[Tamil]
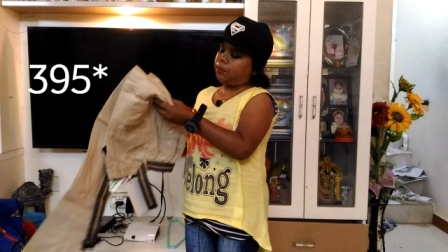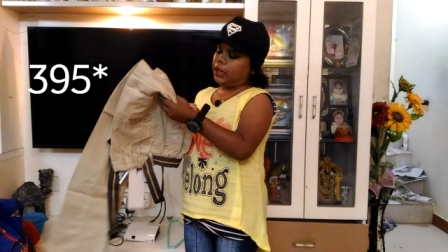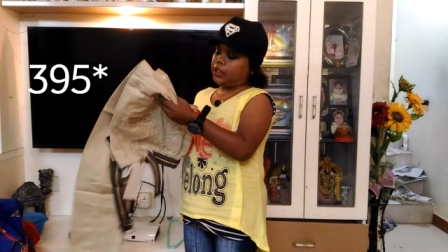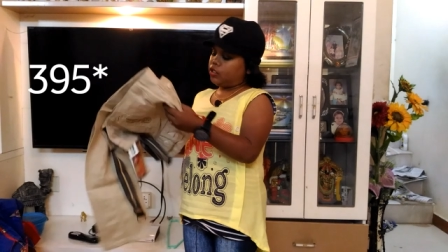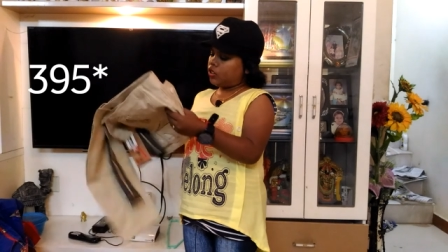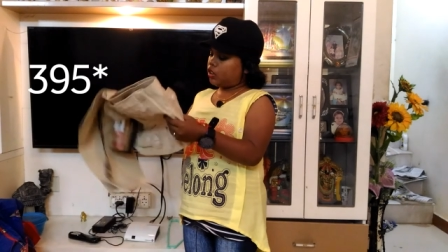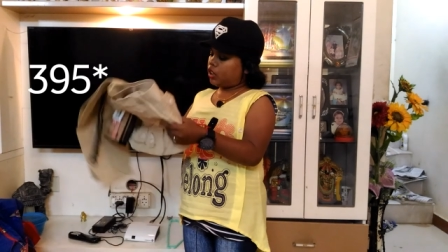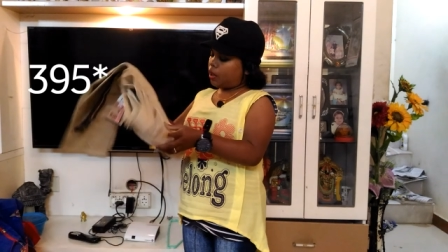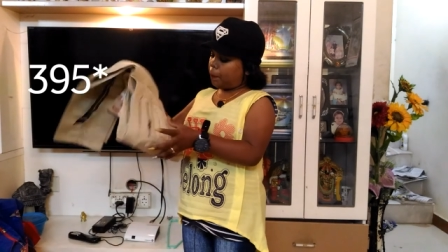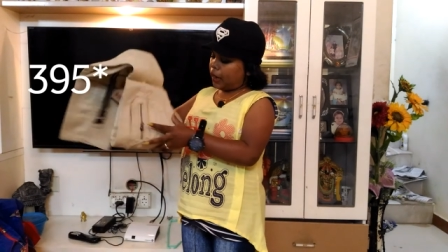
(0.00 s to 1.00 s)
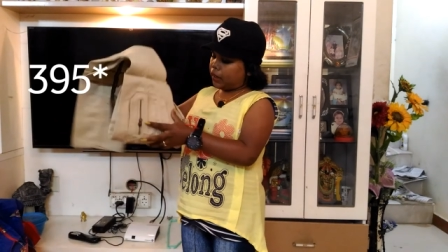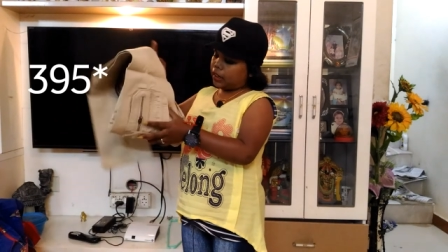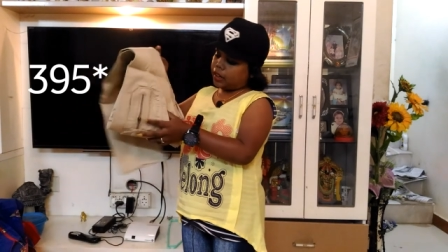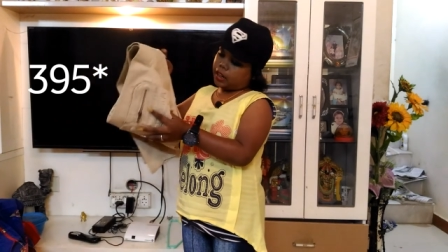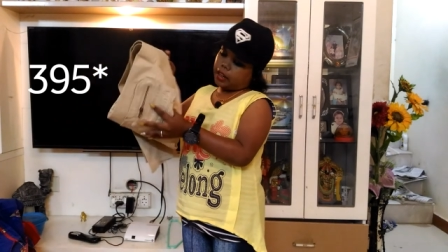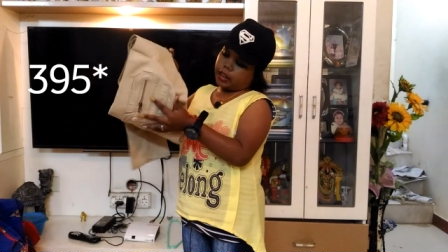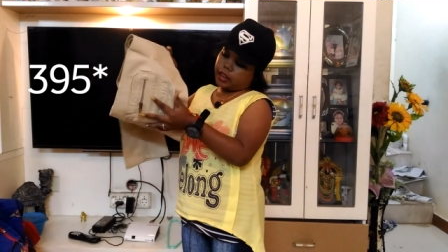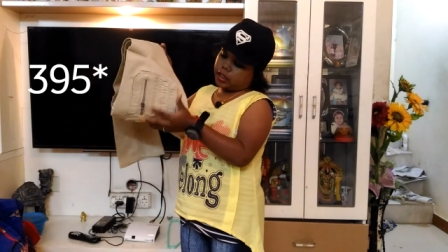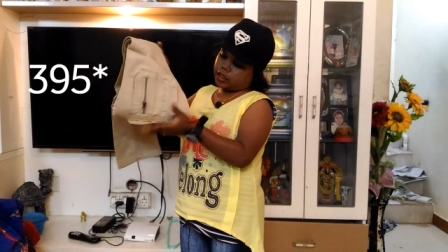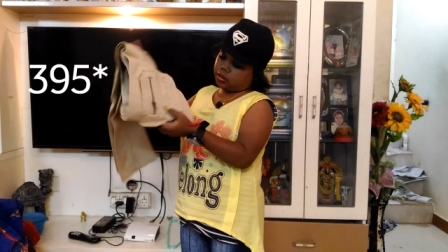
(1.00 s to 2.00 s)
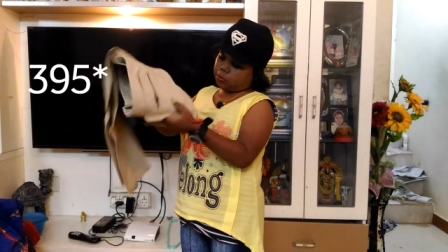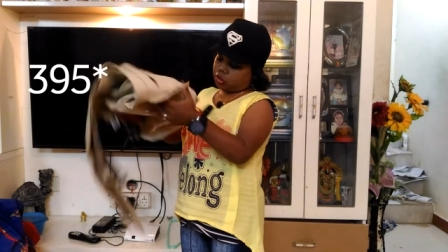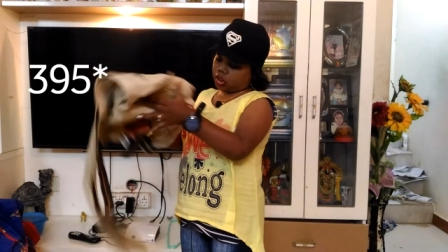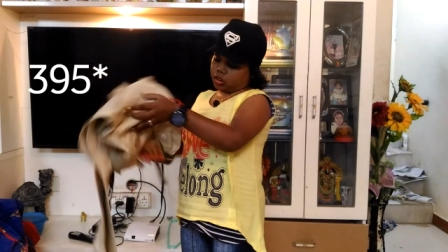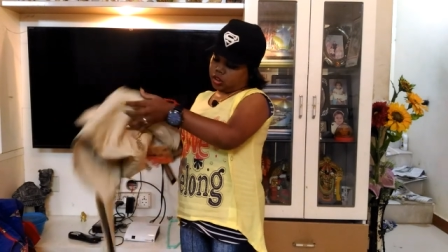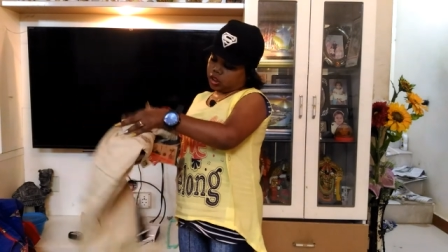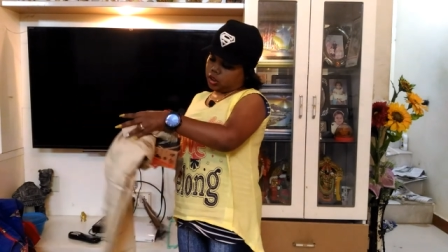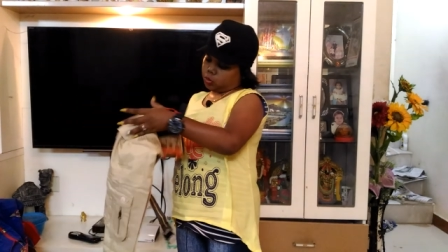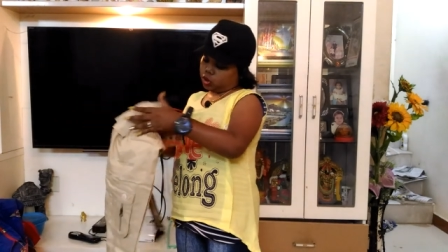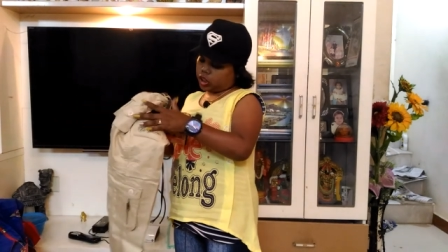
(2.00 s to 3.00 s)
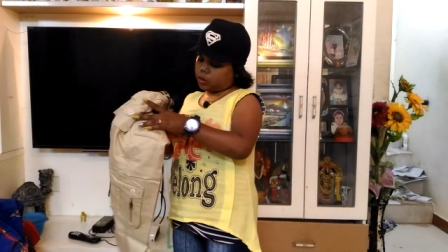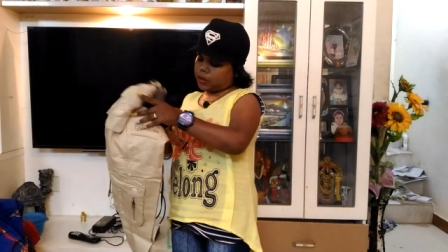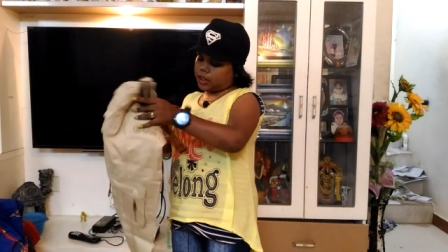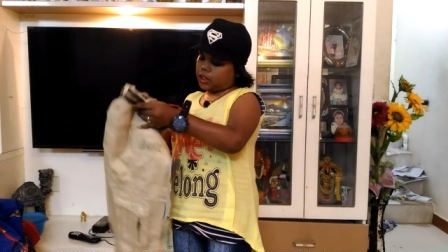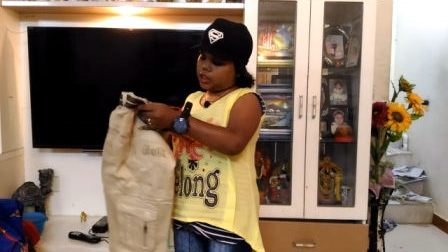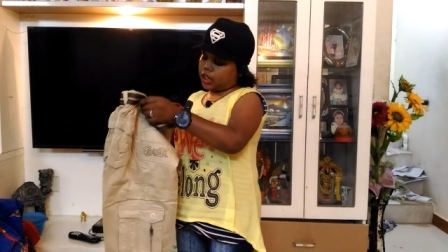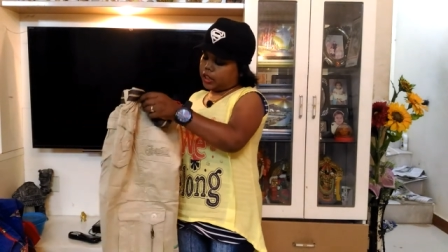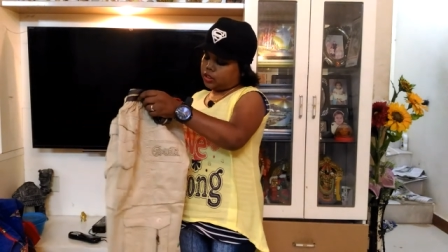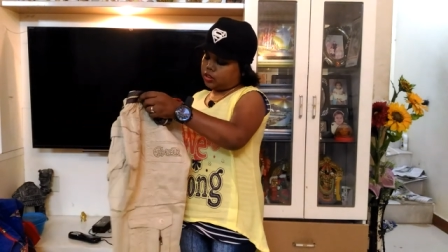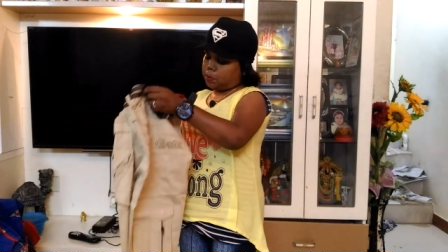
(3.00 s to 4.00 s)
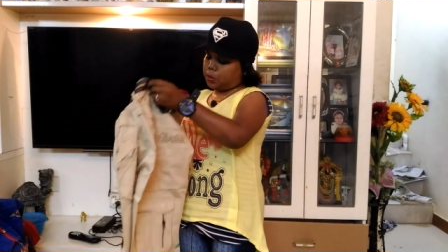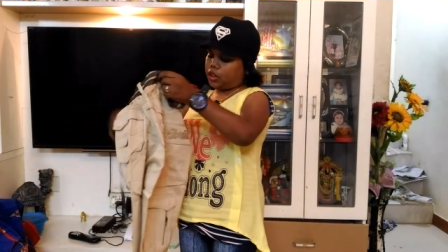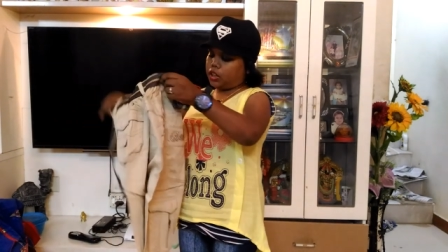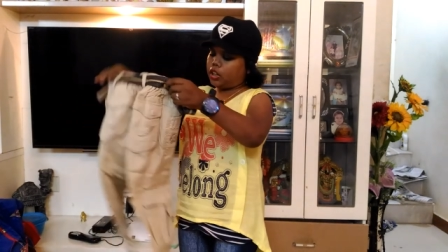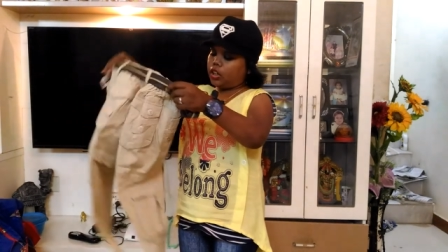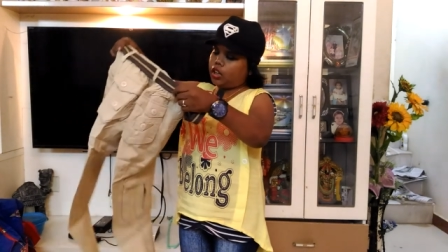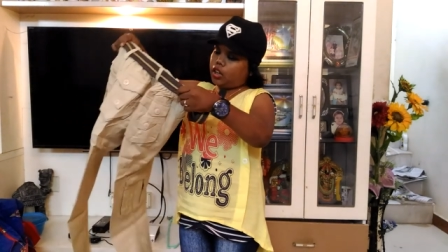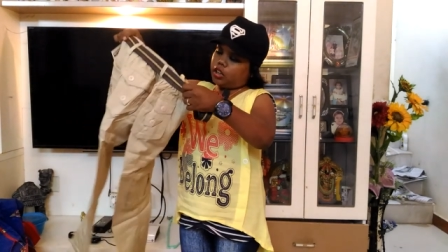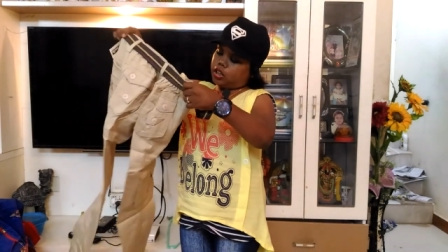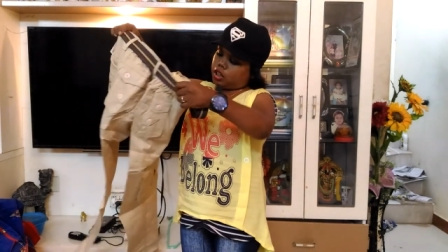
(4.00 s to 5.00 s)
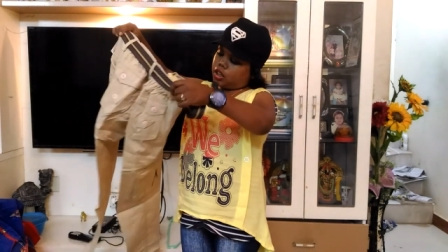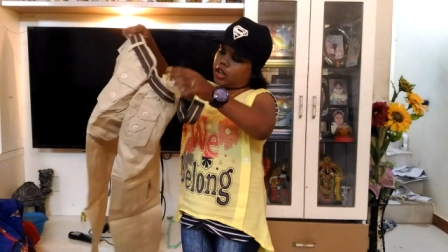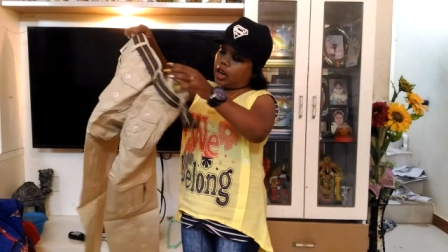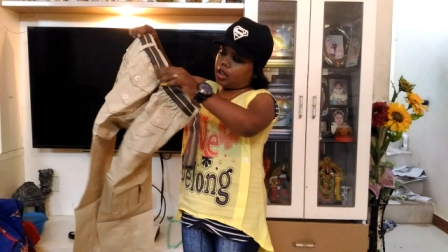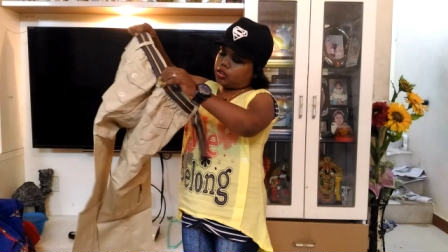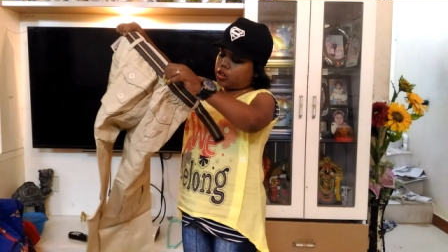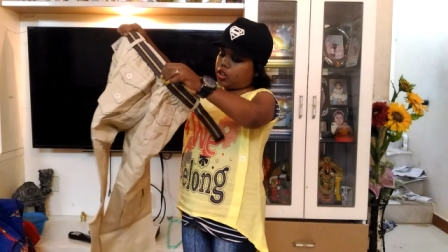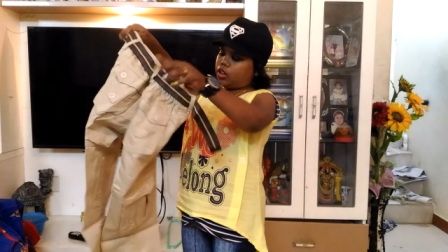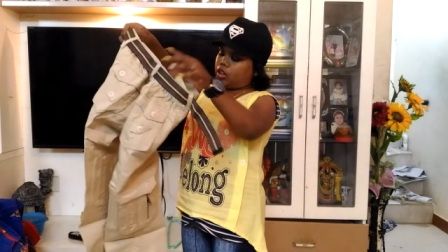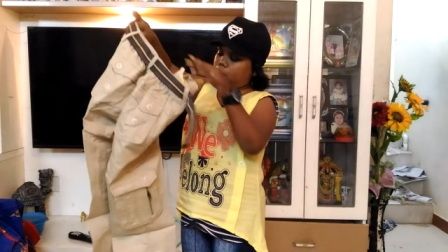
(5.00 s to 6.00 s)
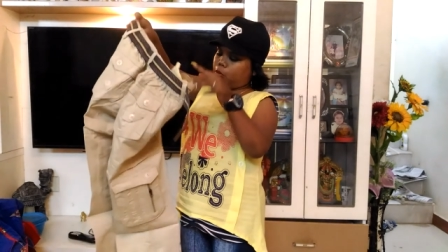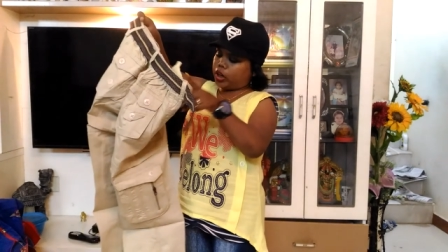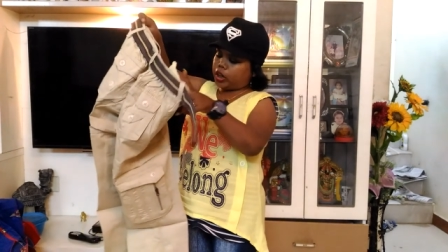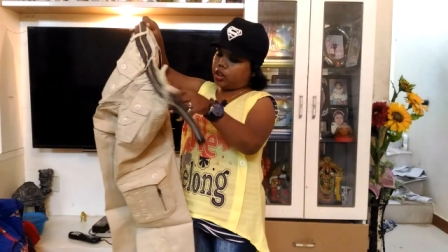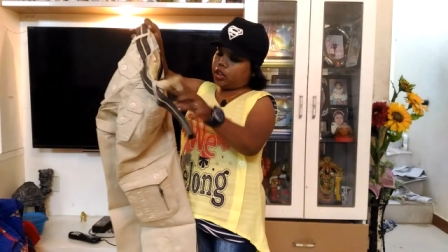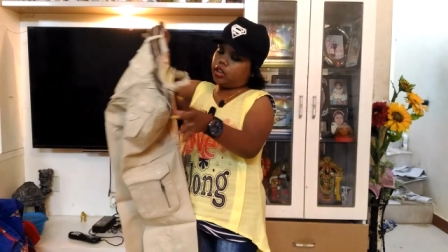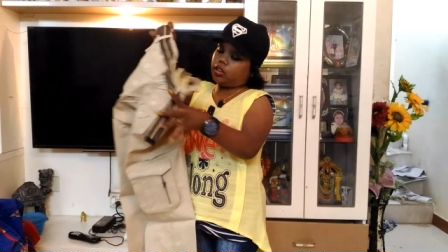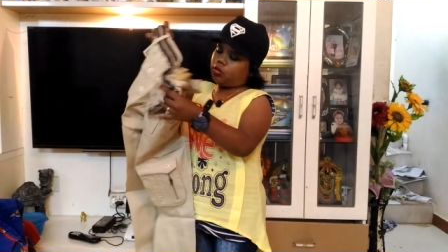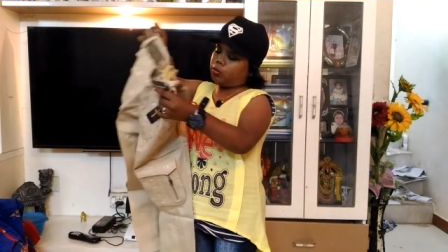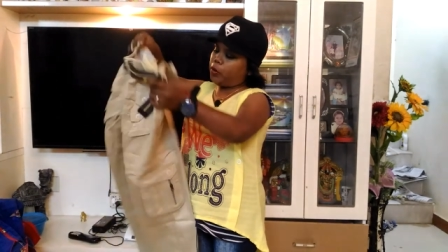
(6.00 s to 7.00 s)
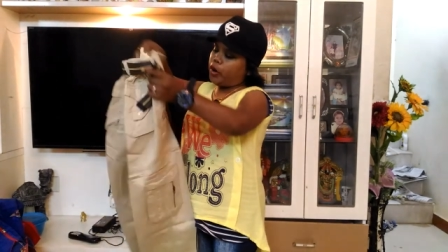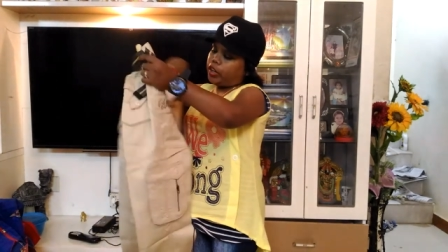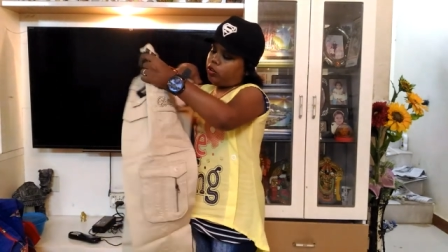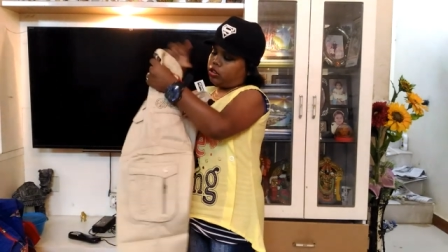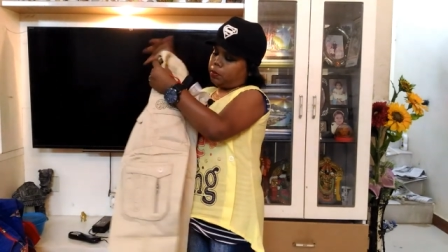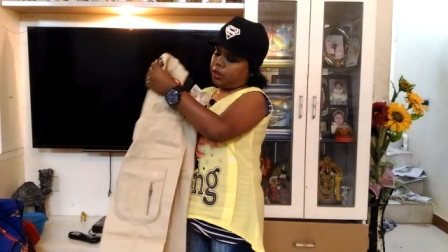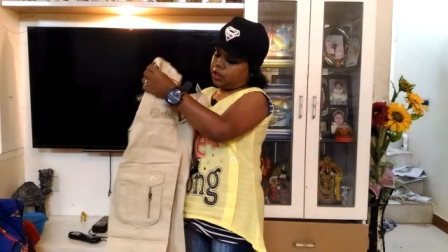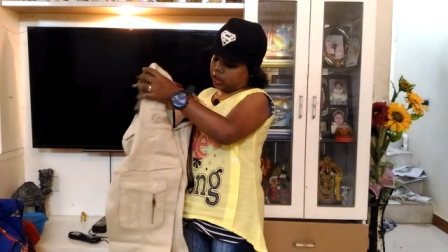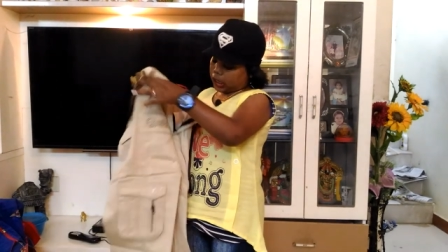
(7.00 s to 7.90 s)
பெல்ட் வச்சுருக்கு இந்த பேண்ட்டில் நிறைய நிறைய ஜிப்ஸ் இருக்குது முன்னாடி பின்னாடின்னு நிறையா ஜிப் இருக்குது எலாஸ்டிக் இருக்குது முன்னாடி முன்னாடி ஒரு ஜிப் இருக்குது